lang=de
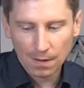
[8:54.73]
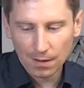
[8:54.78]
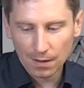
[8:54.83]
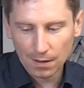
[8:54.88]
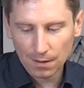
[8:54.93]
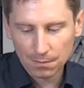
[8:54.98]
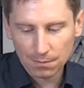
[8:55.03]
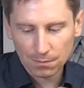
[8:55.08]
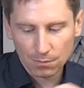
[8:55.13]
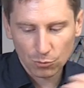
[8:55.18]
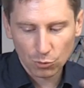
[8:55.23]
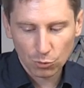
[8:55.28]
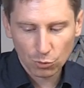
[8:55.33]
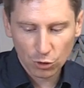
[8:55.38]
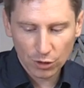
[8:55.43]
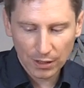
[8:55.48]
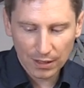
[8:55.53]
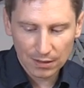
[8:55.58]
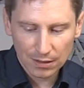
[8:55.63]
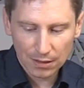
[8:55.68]
Ähm, nun
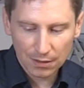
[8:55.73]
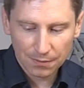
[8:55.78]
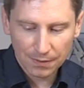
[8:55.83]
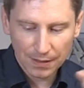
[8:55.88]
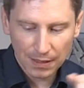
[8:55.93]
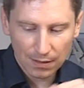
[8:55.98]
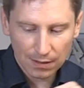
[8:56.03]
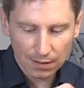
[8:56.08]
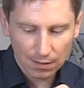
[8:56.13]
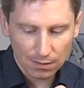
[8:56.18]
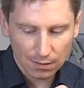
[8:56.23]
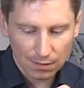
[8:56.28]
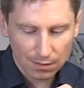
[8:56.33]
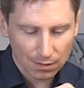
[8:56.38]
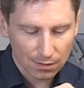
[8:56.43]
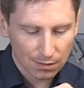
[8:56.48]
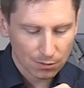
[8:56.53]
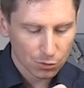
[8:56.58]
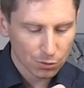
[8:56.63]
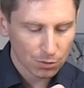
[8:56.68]
stellen sich viele
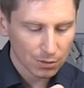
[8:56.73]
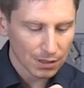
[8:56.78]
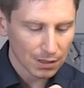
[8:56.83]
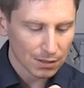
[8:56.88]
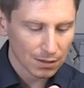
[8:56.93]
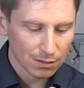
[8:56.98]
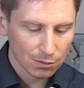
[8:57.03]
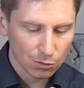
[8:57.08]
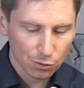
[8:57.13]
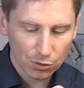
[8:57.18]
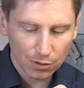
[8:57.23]
äh, Stuttgarterinnen und